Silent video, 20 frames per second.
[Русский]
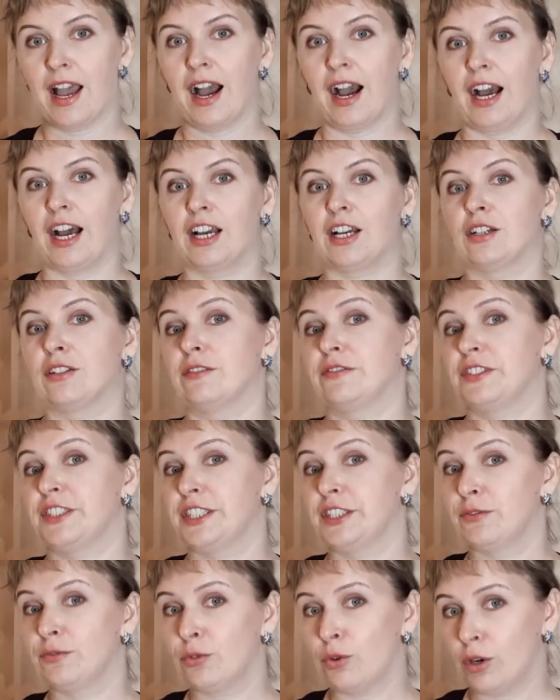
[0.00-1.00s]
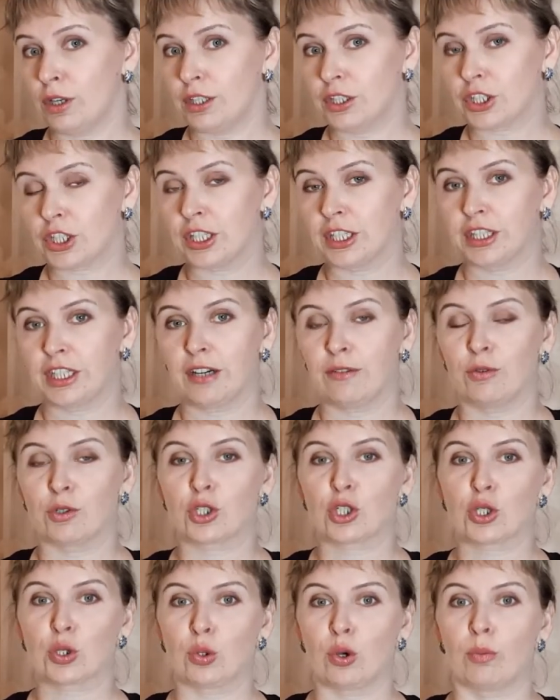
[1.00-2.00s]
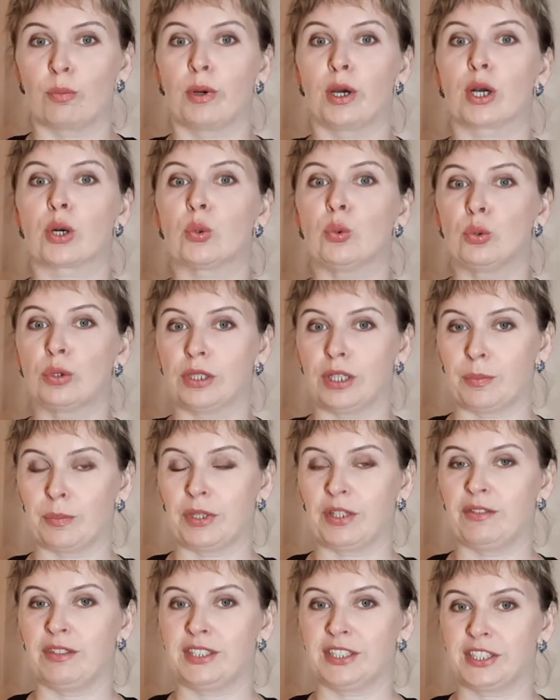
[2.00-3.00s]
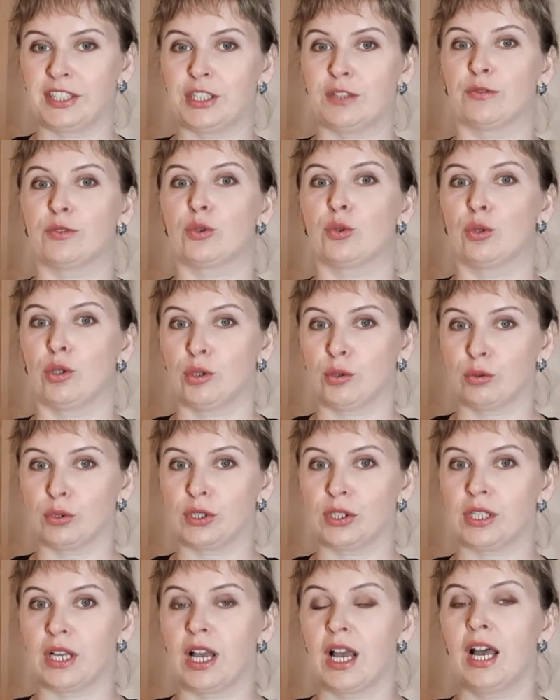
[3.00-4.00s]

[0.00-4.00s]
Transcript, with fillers: А всего лишь для того, чтобы руки привести в тонус,